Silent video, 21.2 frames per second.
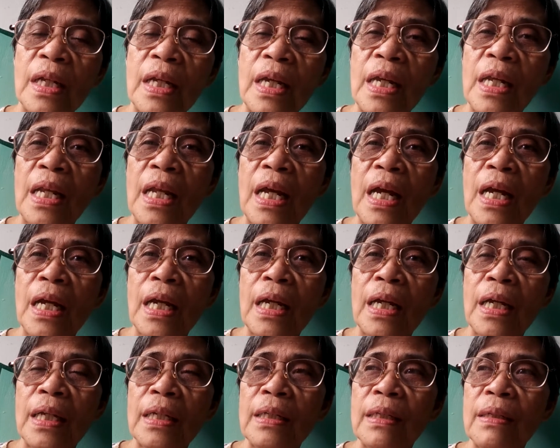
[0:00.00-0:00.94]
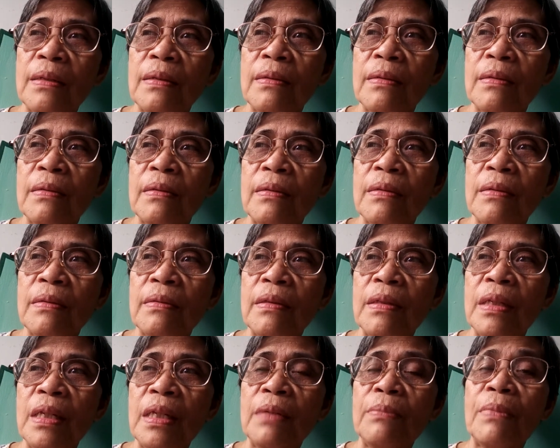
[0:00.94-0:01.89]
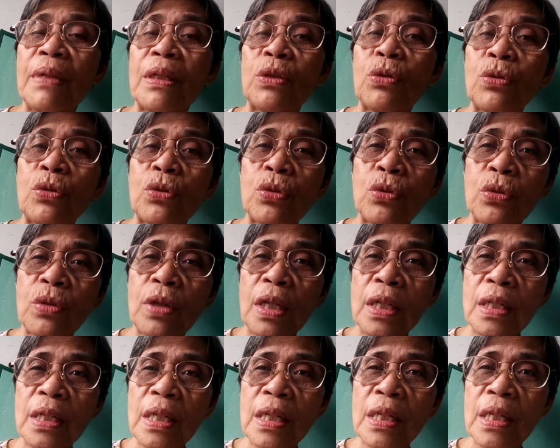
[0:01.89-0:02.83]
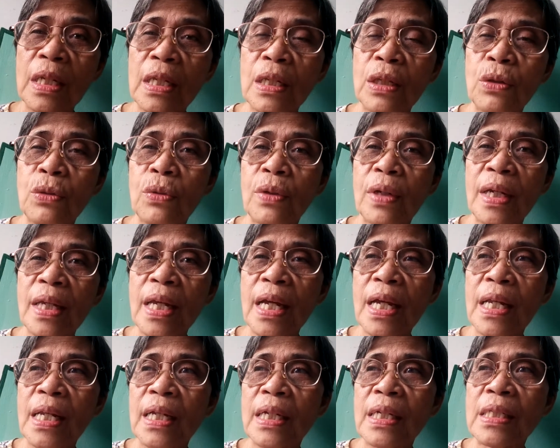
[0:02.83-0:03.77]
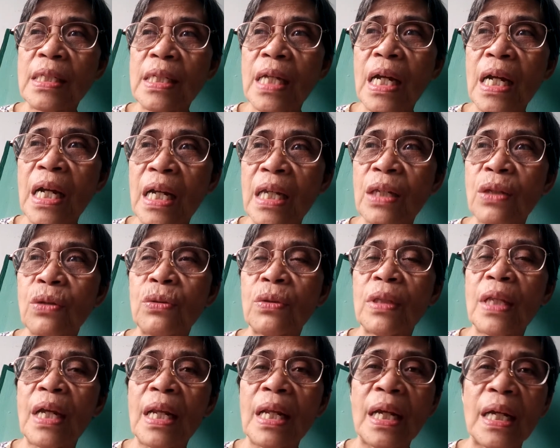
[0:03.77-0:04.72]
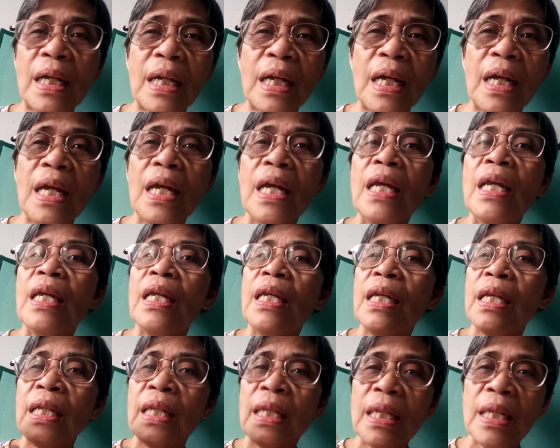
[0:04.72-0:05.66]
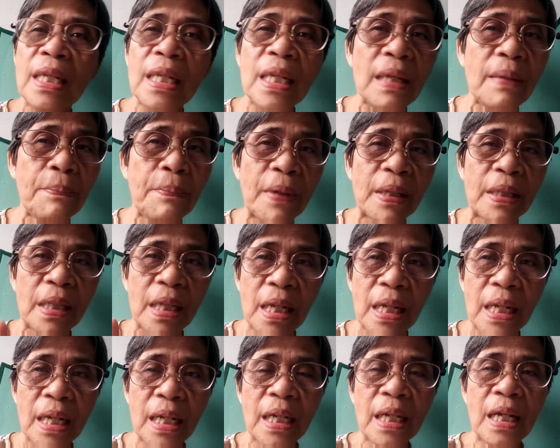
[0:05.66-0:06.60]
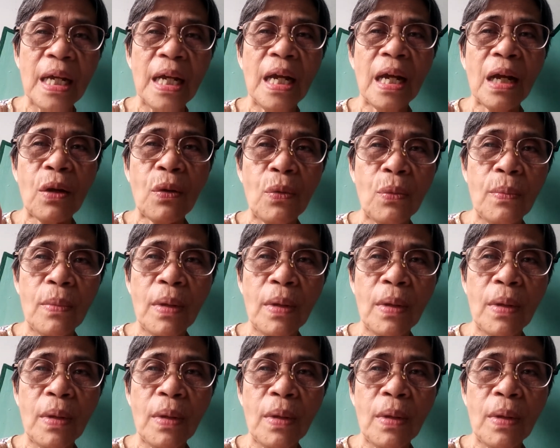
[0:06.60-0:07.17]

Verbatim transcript: Kailangan din matutunan din ninyo. Kaya lang sa ngayon talaga, hindi pa talaga ako